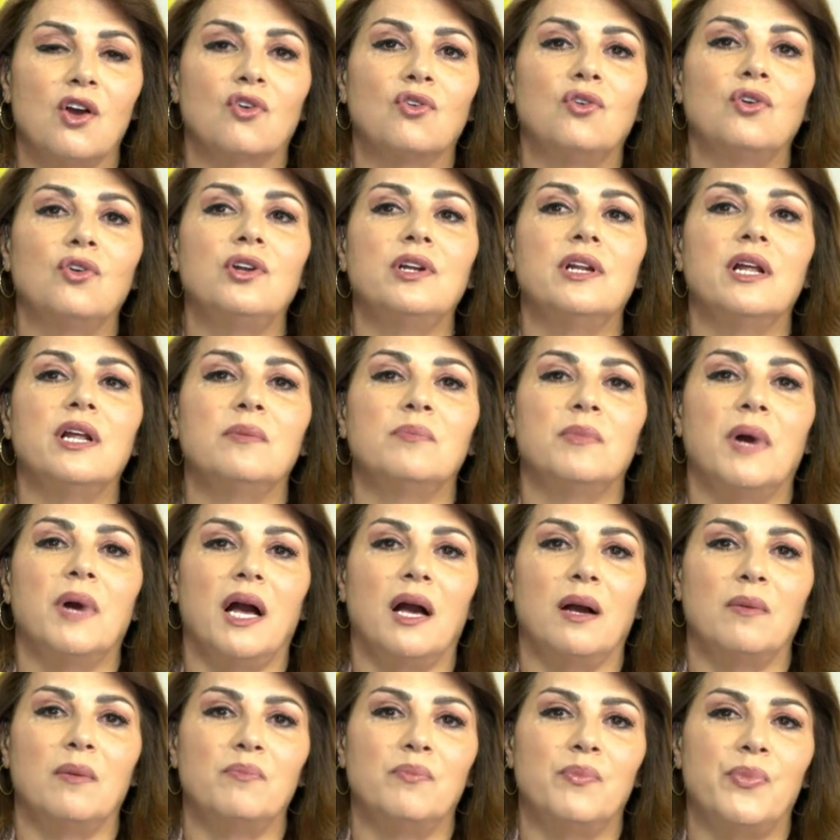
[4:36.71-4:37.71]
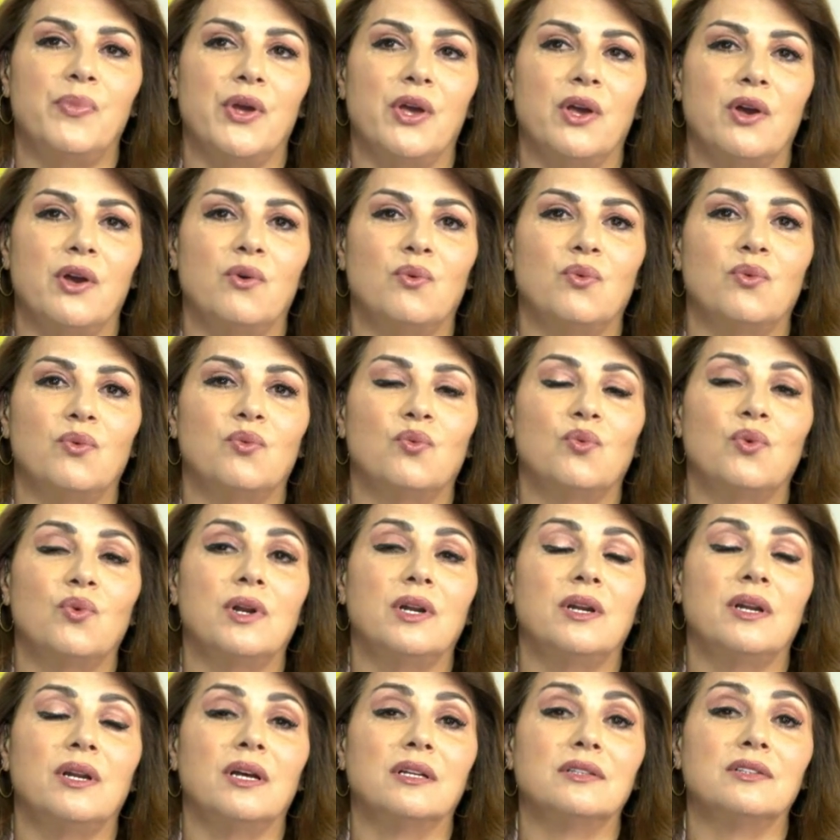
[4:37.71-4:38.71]
كل المحبة
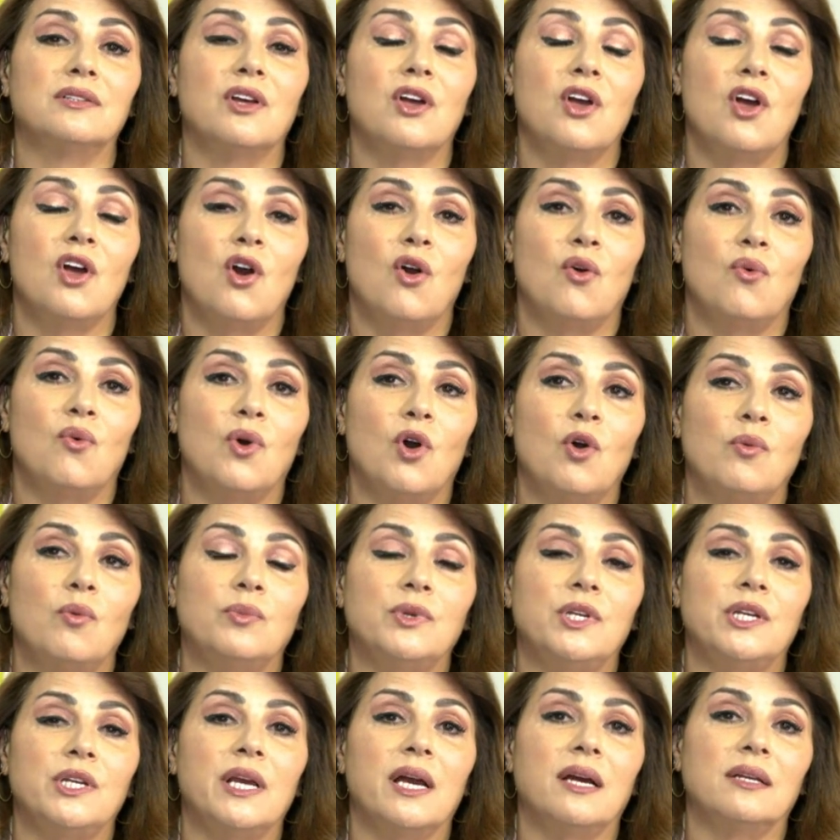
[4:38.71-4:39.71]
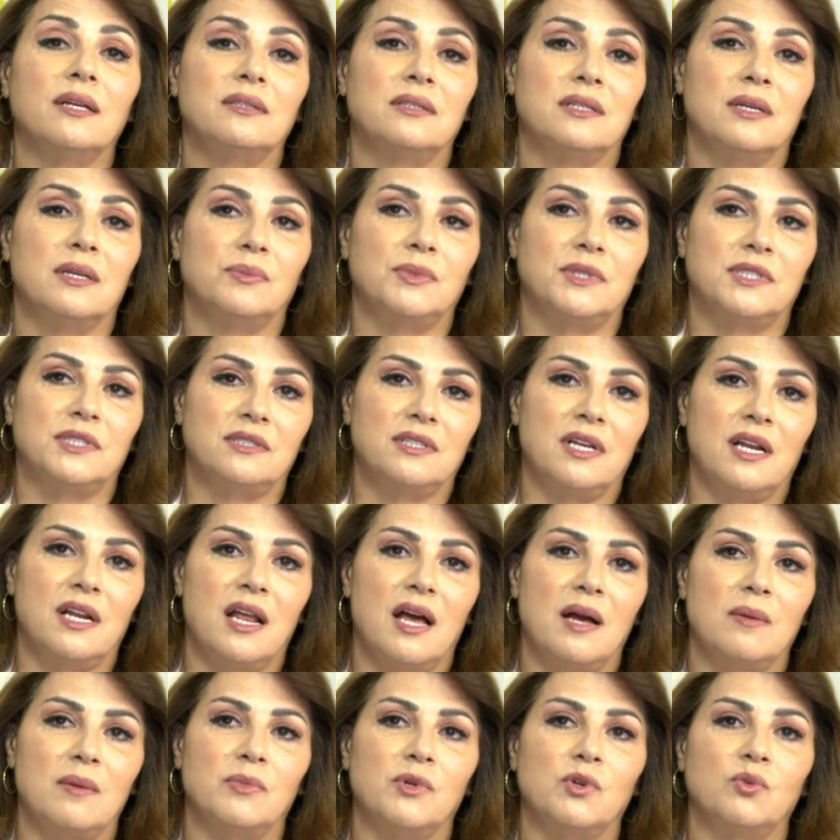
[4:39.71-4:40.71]
واللطف وأمنياتنا
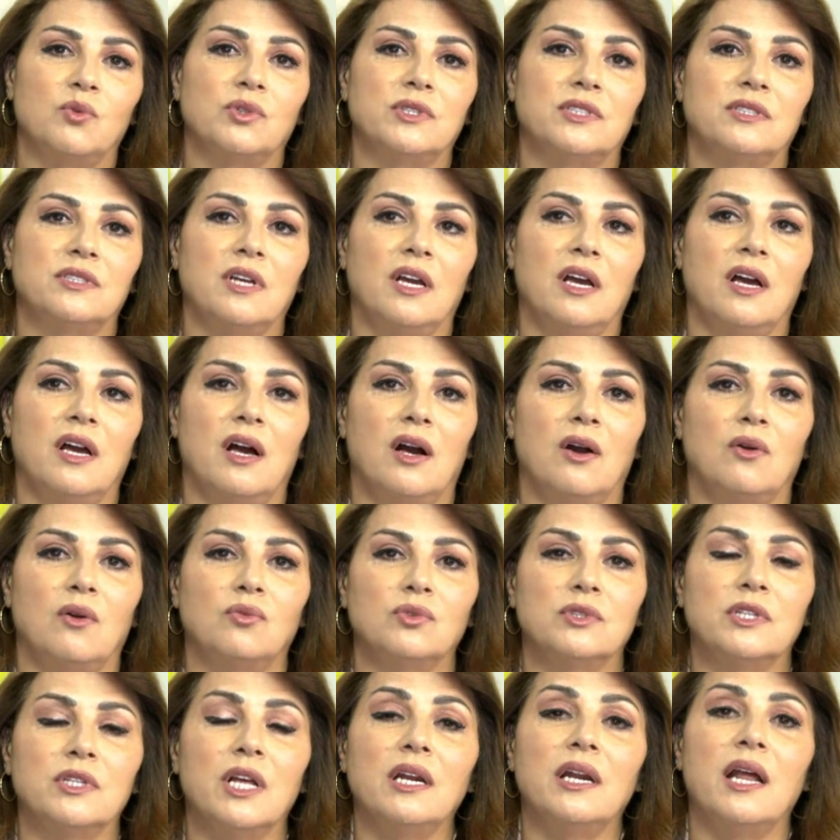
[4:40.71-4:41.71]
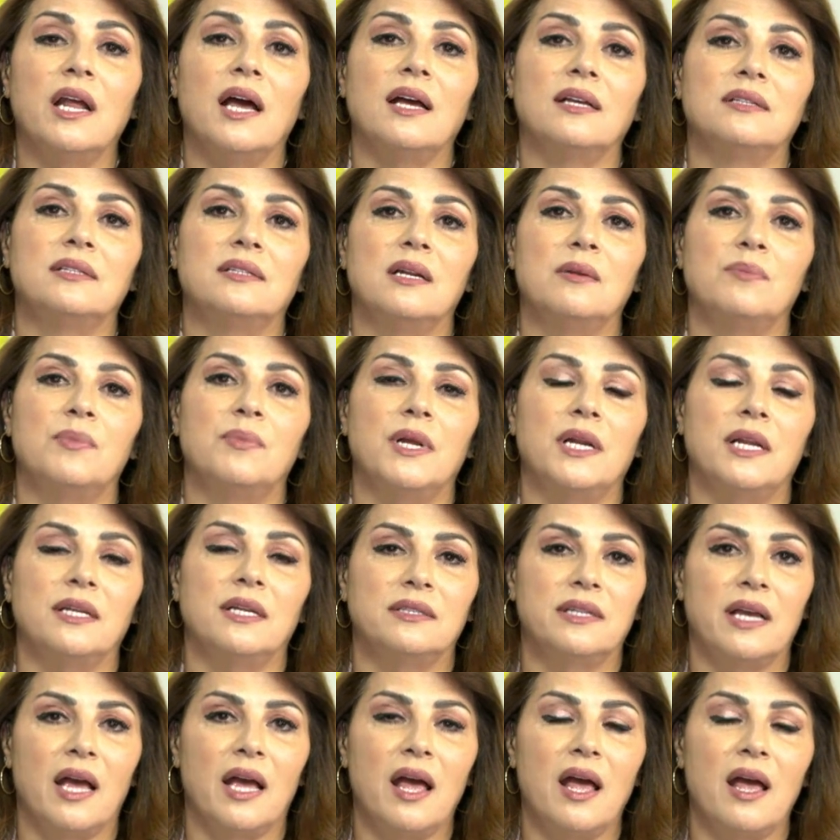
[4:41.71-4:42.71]
بالسلامة والصحة وضل هذا
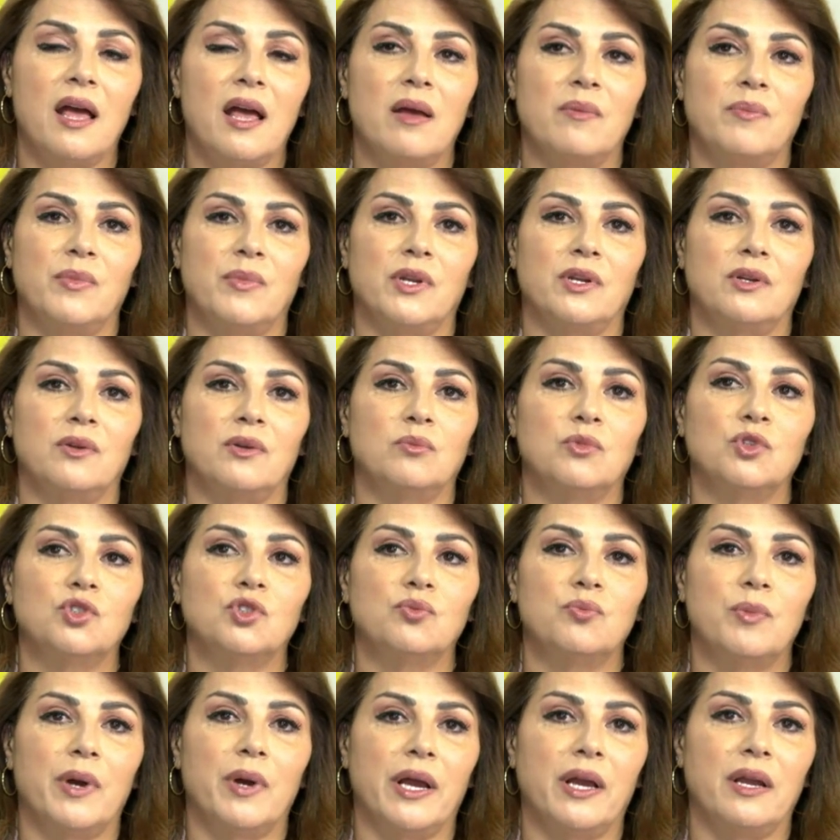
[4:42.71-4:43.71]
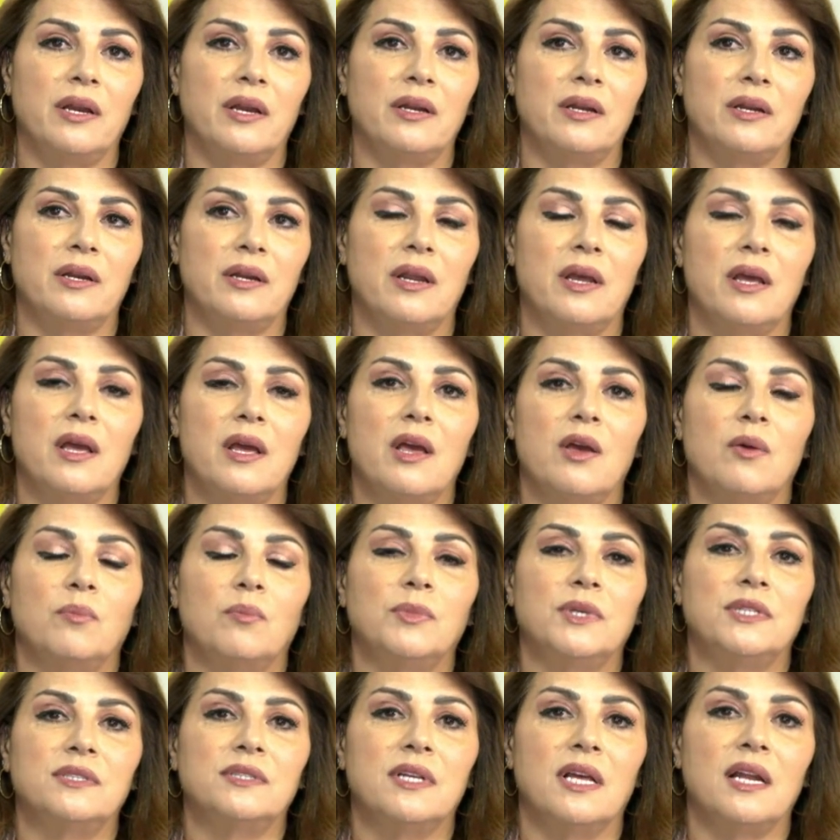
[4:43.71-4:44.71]
البلد آمن مطمئن
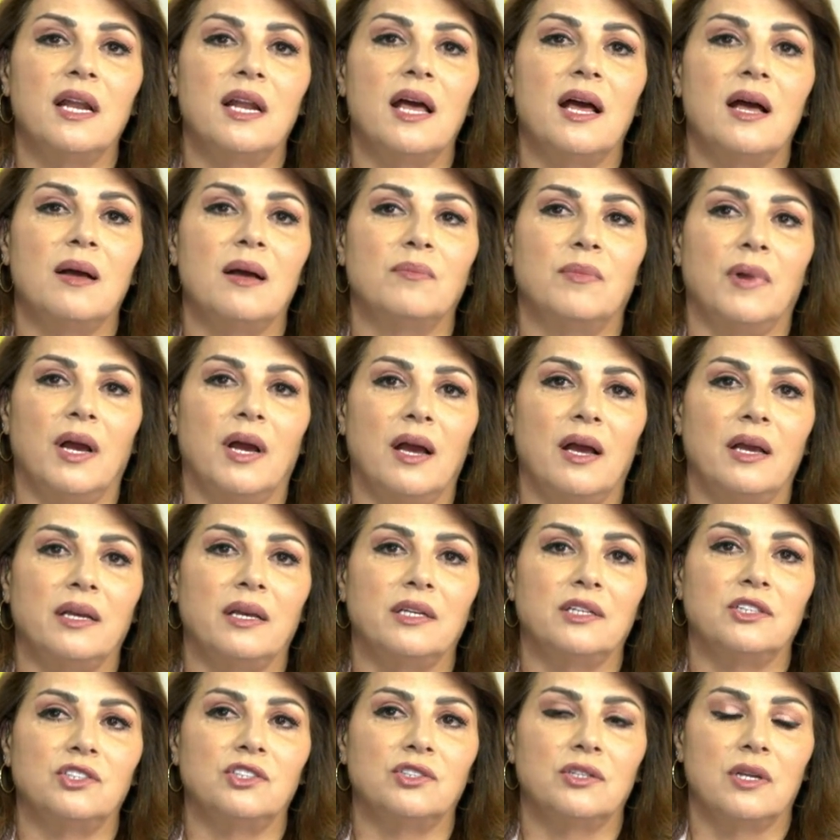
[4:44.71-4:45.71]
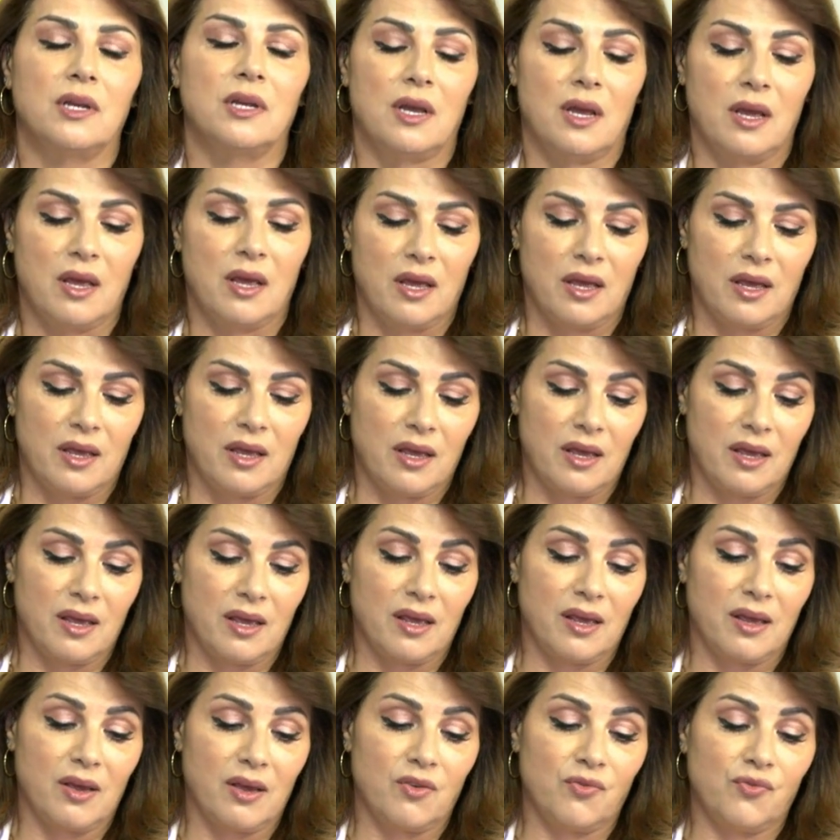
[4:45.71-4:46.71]
بسلام عايش
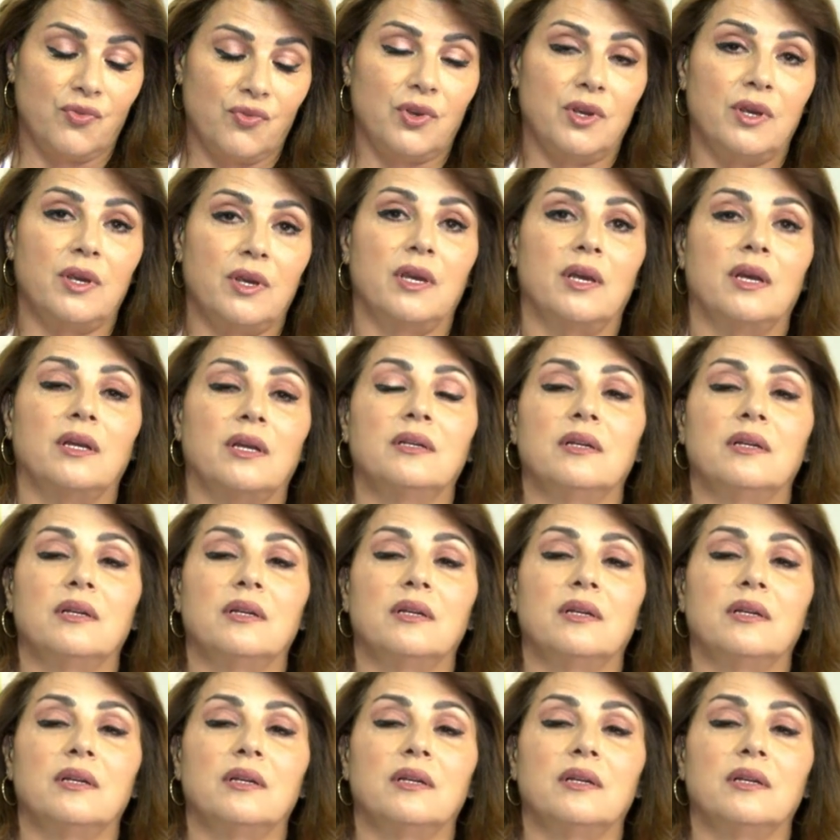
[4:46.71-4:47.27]
آه، في